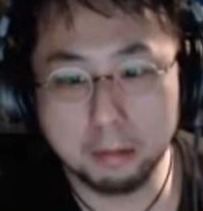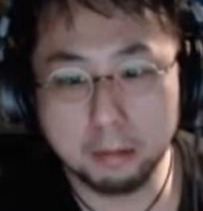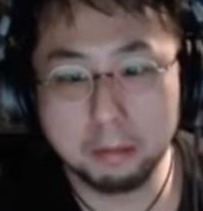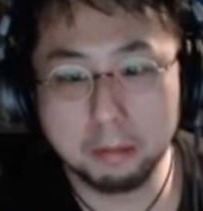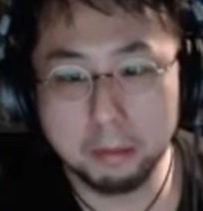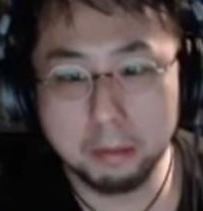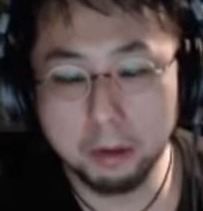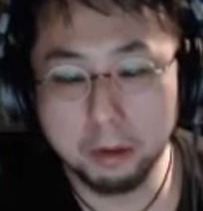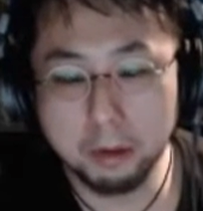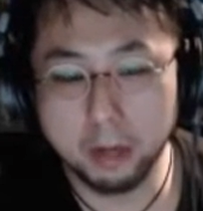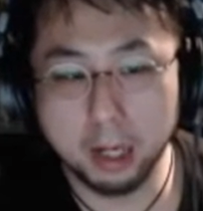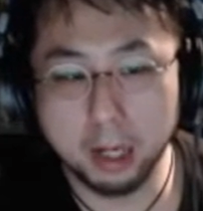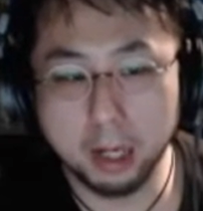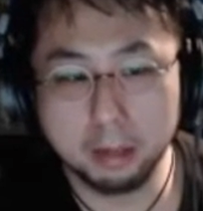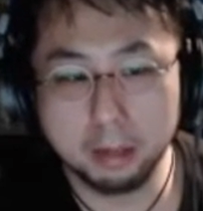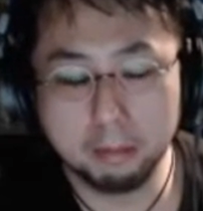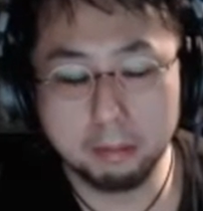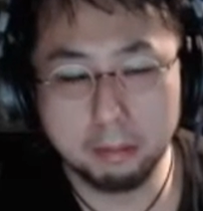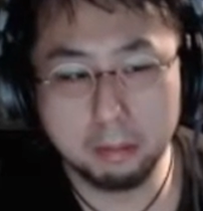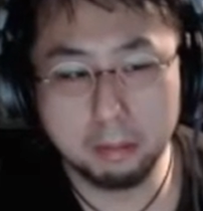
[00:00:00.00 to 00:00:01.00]
要は、
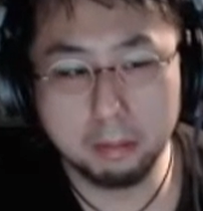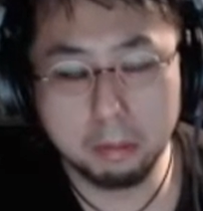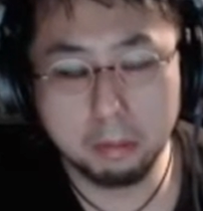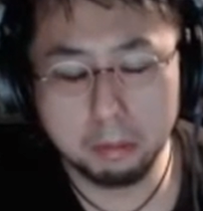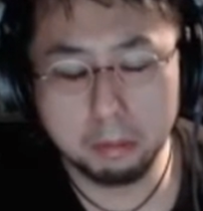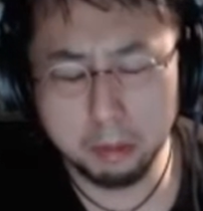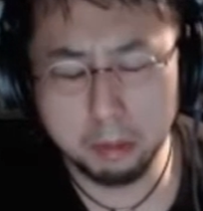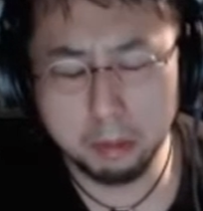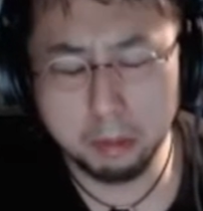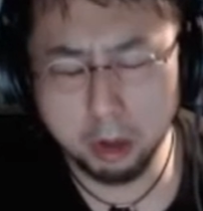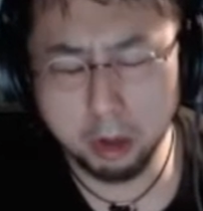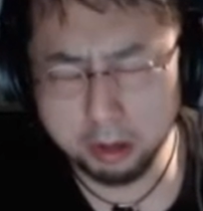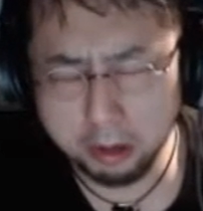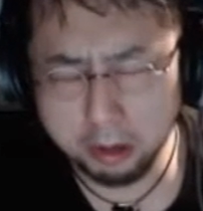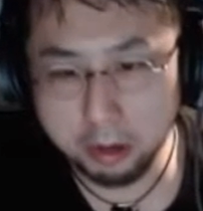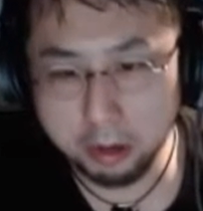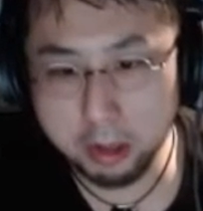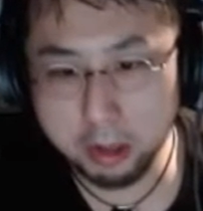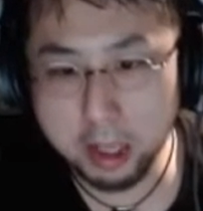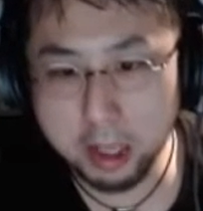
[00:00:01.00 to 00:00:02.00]
要はそういう
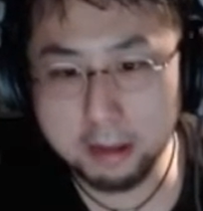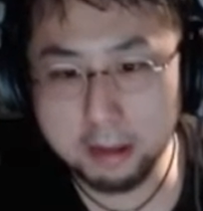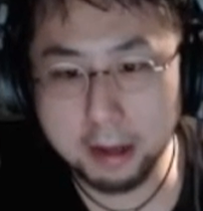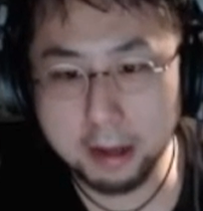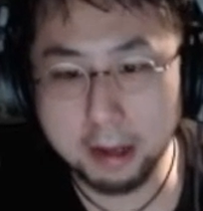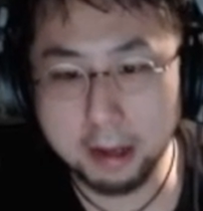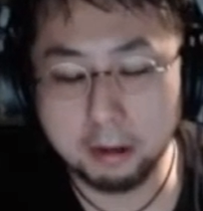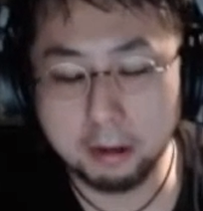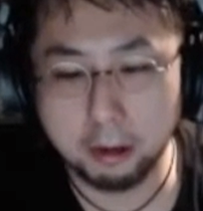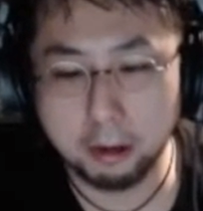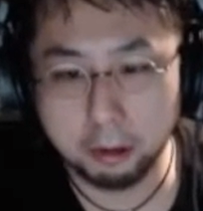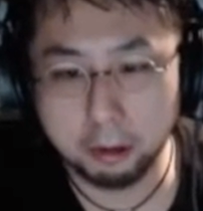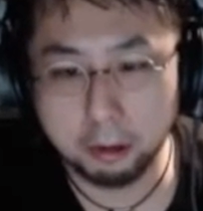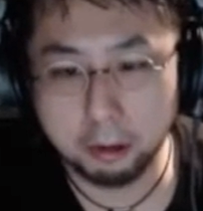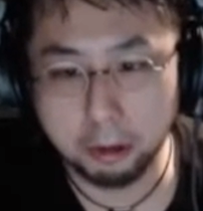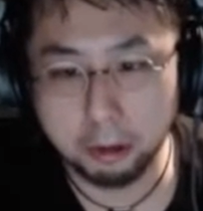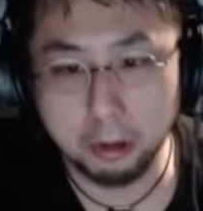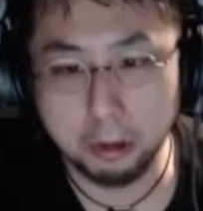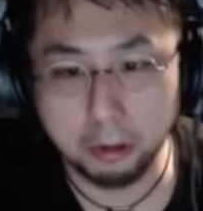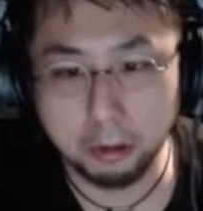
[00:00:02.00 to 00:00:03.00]
ニーズがあるのよ、東
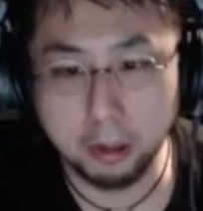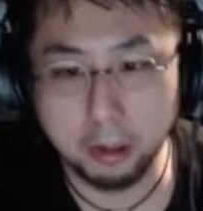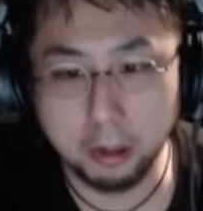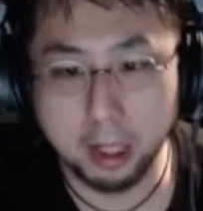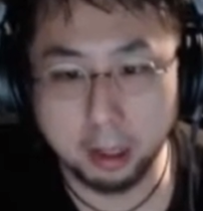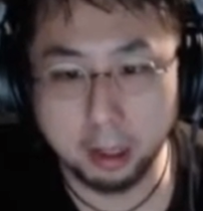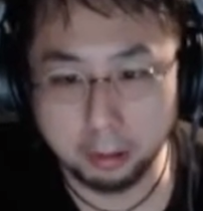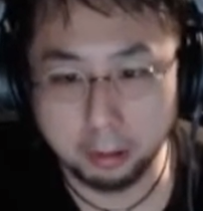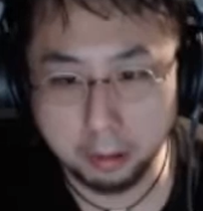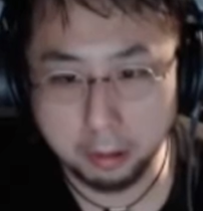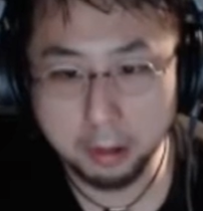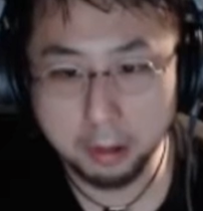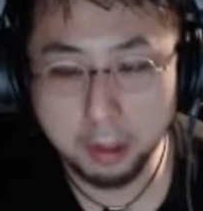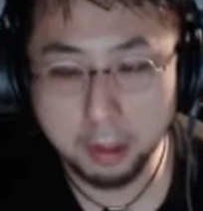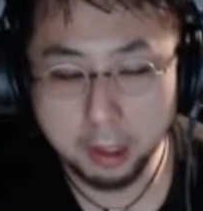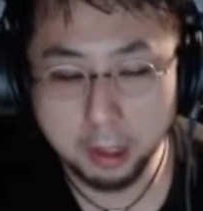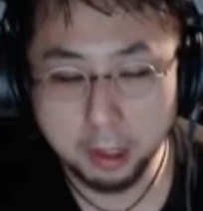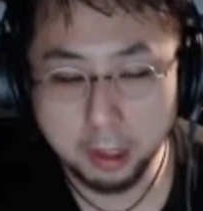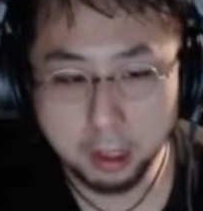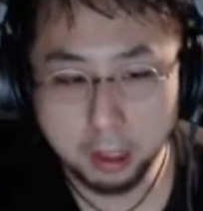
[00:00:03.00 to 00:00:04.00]
京とかだと。
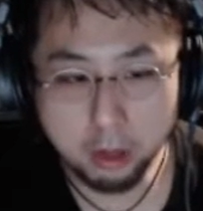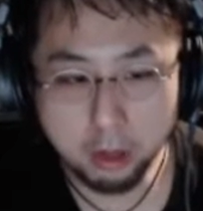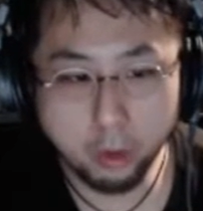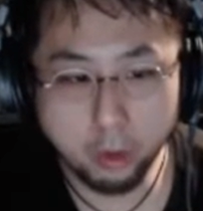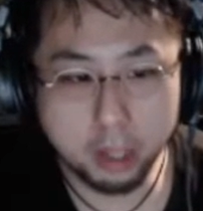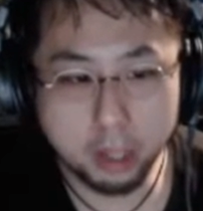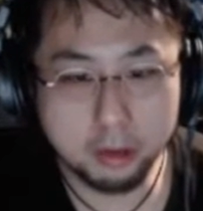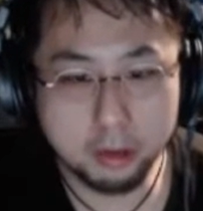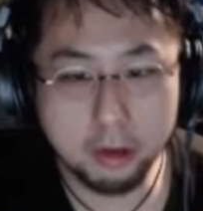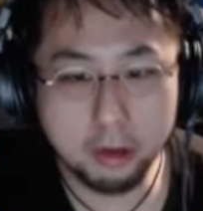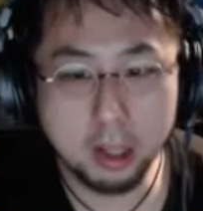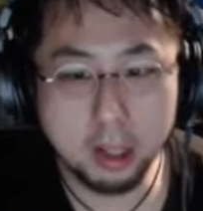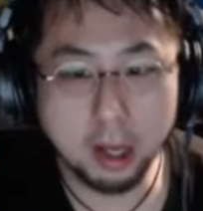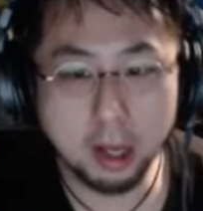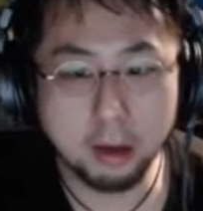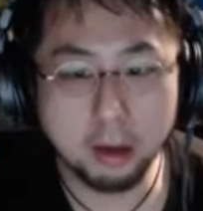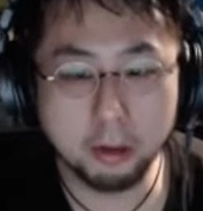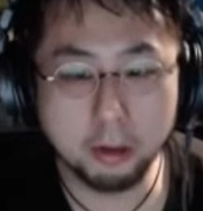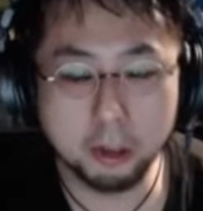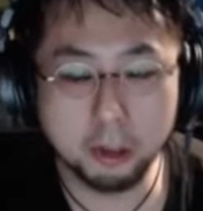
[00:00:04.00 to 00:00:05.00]
要は薬だけ
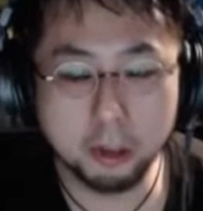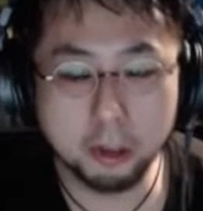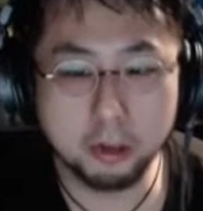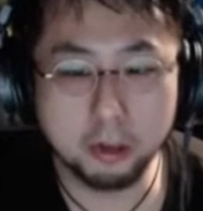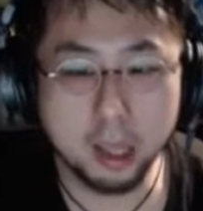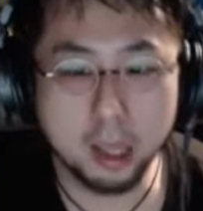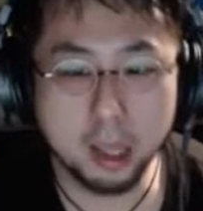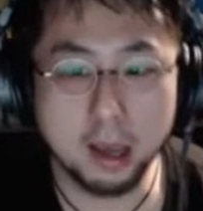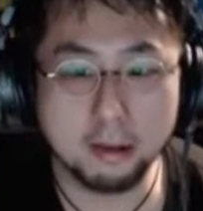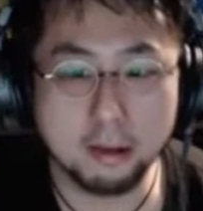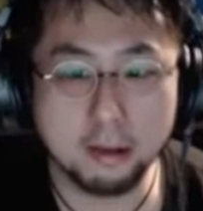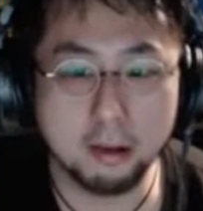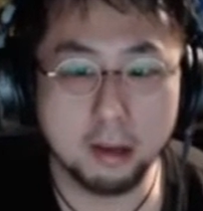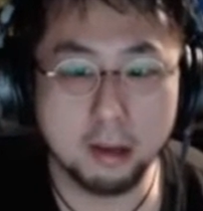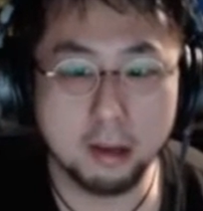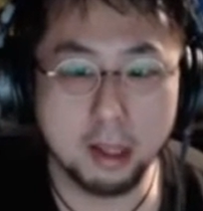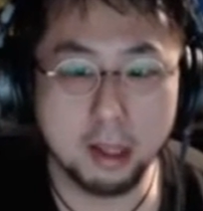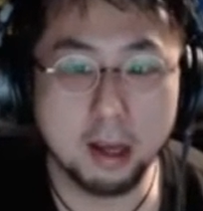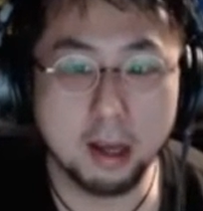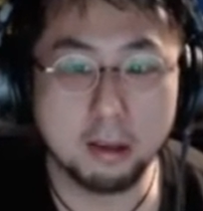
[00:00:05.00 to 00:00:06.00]
欲しくてケアする気
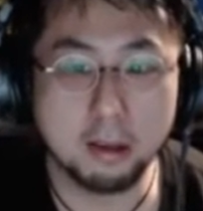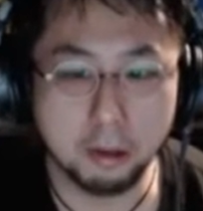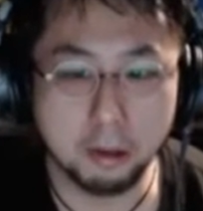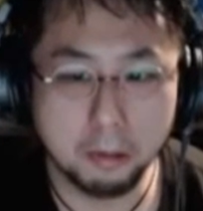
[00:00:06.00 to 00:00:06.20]
ないと。